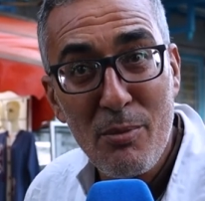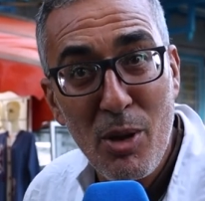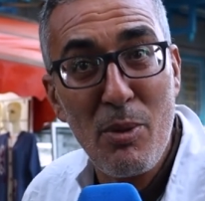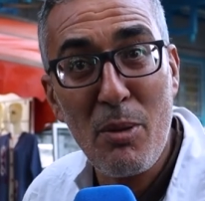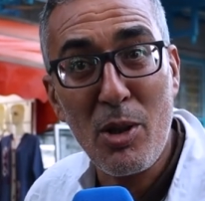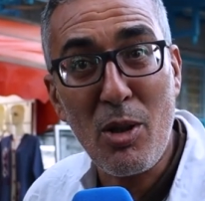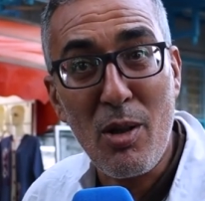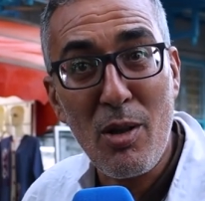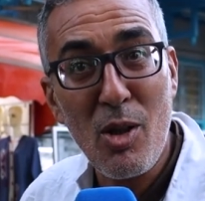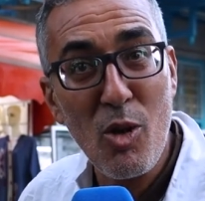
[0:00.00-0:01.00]
برميل
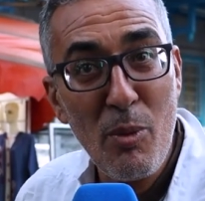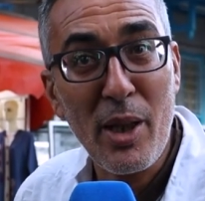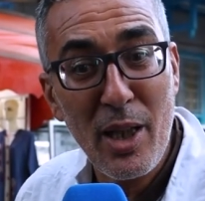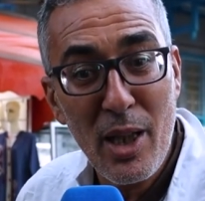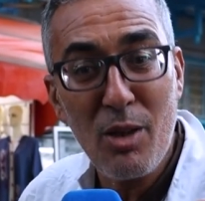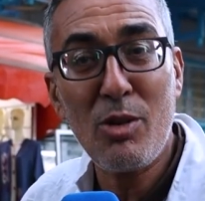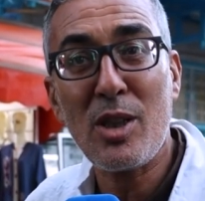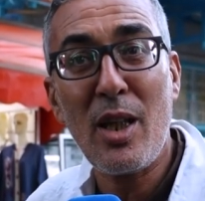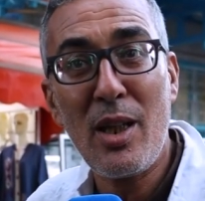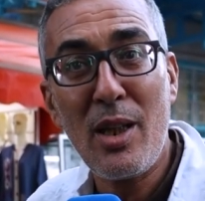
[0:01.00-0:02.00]
ميتون وماركيت
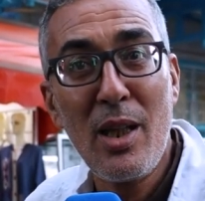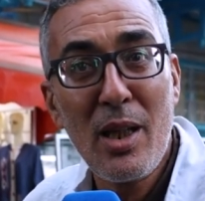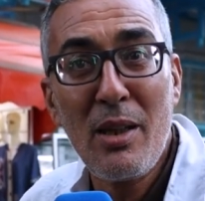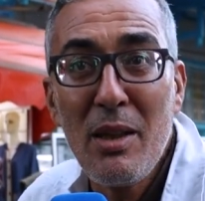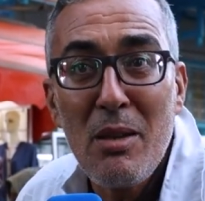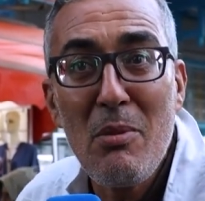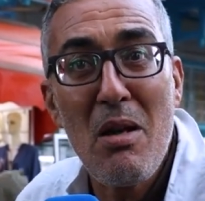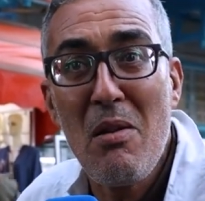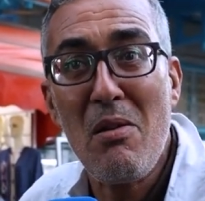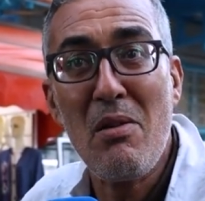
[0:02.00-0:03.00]
لك هي لكن انت
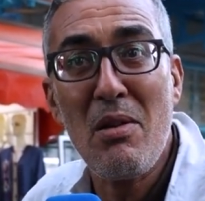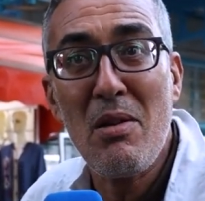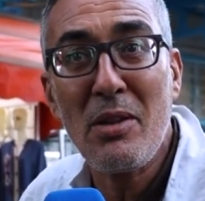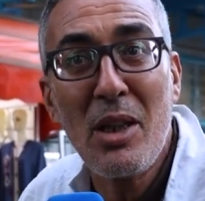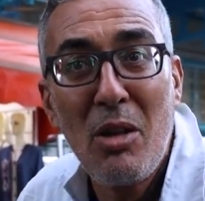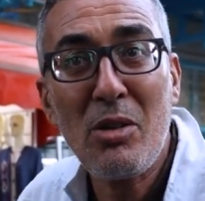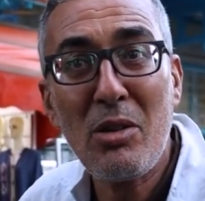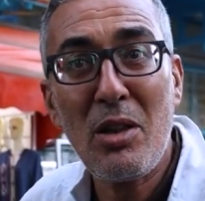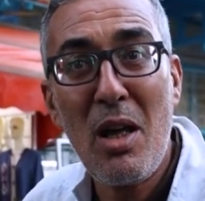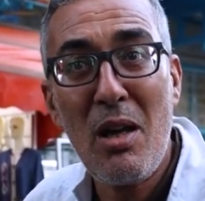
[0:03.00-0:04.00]
ما تلقى
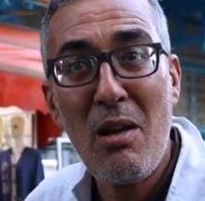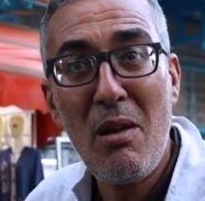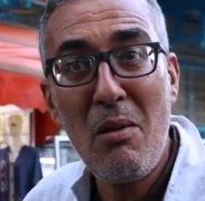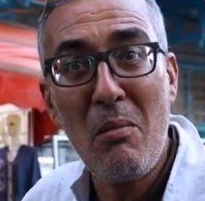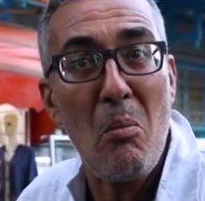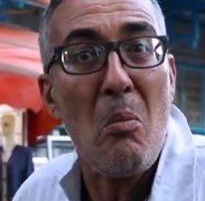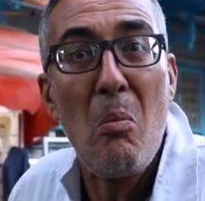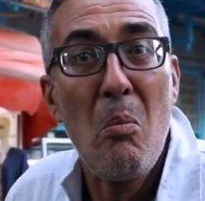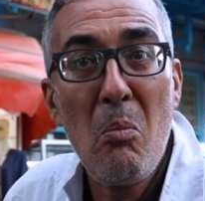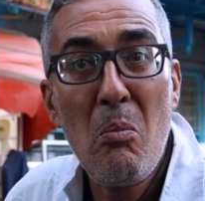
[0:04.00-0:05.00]
حدود الله
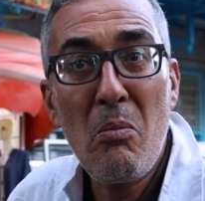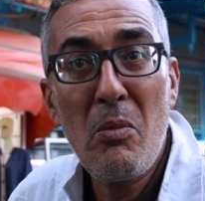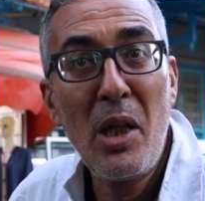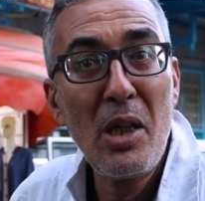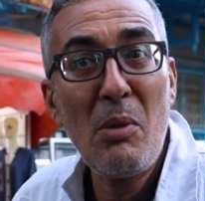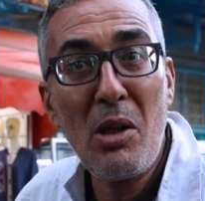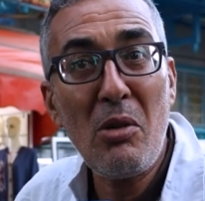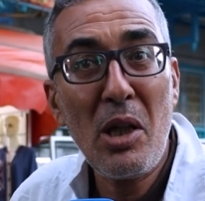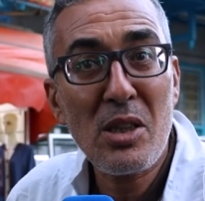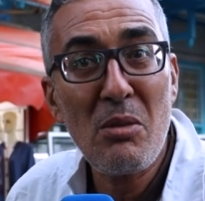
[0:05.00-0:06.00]
عليم
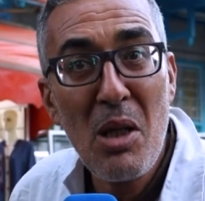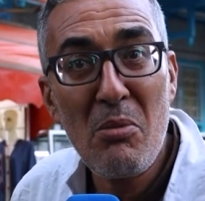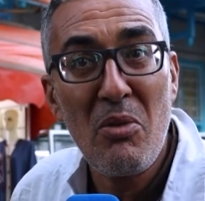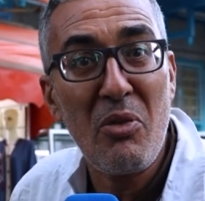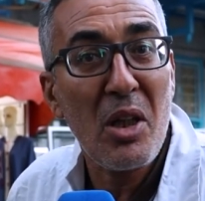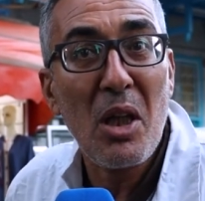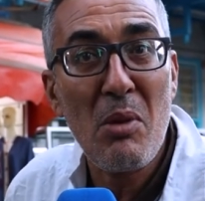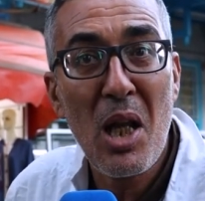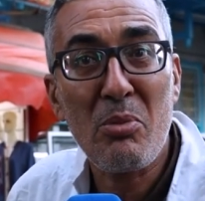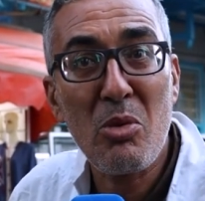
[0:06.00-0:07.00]
الاول احسن لاعب افريقي
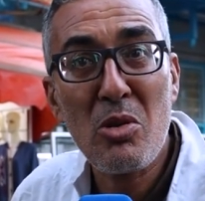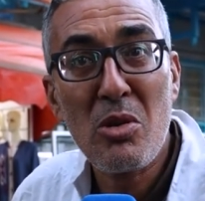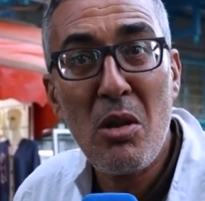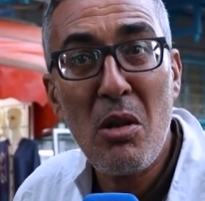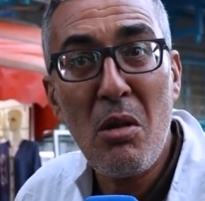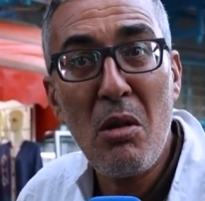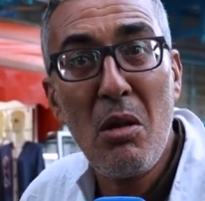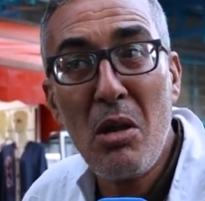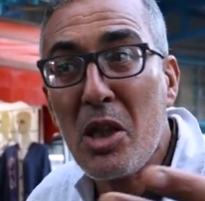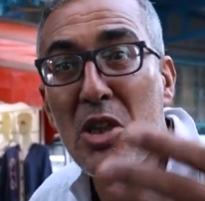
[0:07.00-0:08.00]
ما لعبتوش
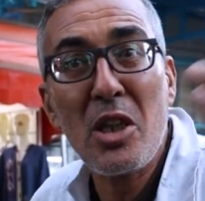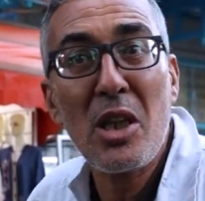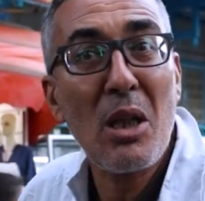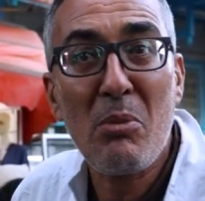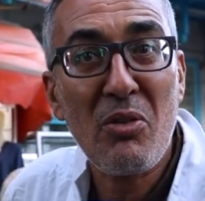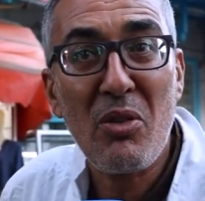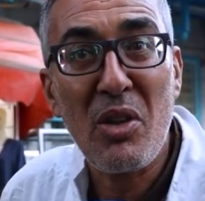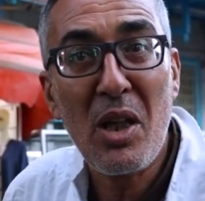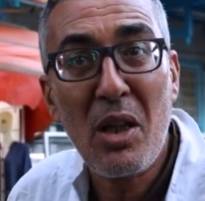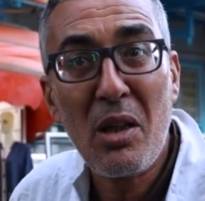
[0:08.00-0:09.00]
آه، كشيت تهبط فيه في
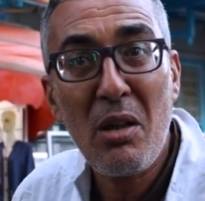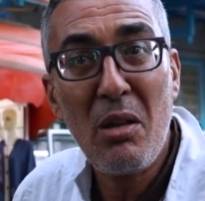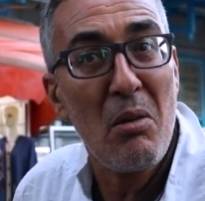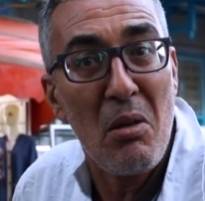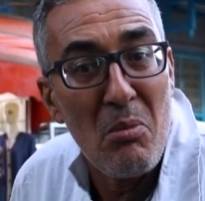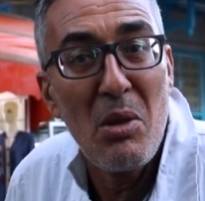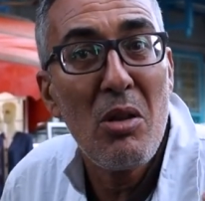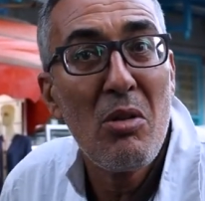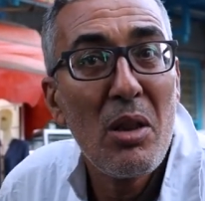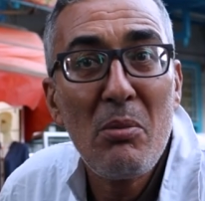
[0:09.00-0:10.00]
الاخر إيه، من
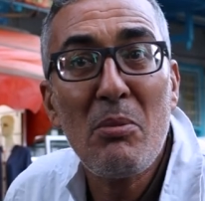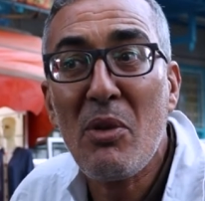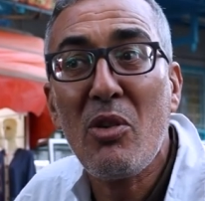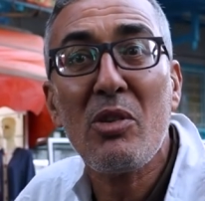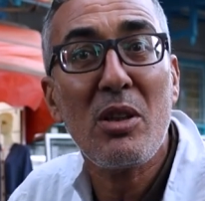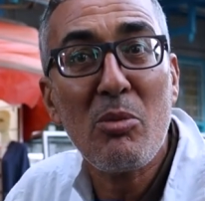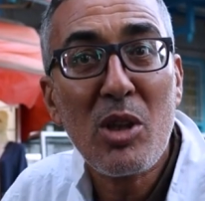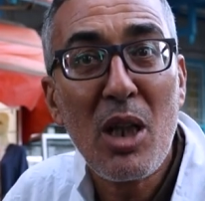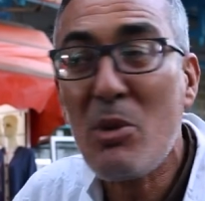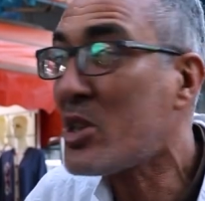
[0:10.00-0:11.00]
الاول من المفروض
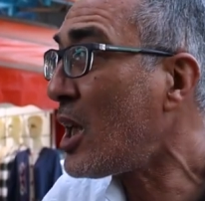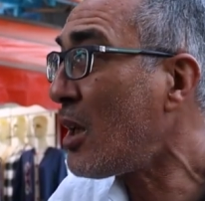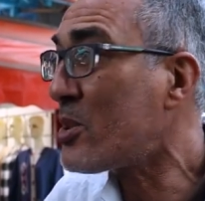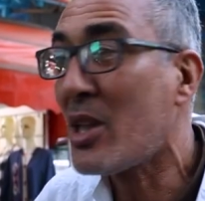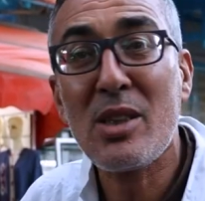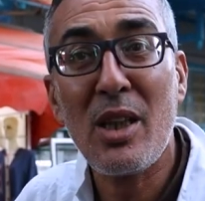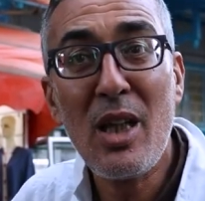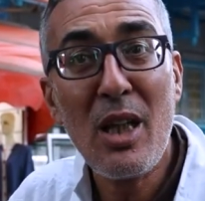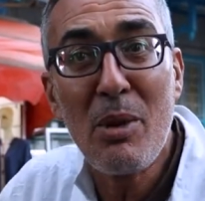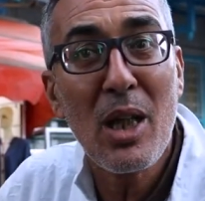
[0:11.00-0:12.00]
المطرب باش تلعب باش تصنع
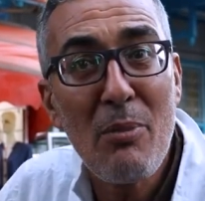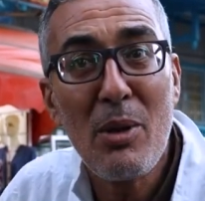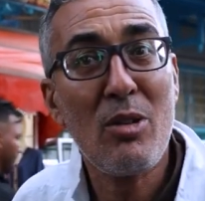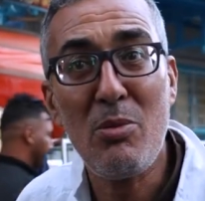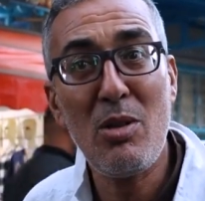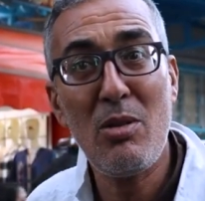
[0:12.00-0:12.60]
اللاعب راك هبطهم من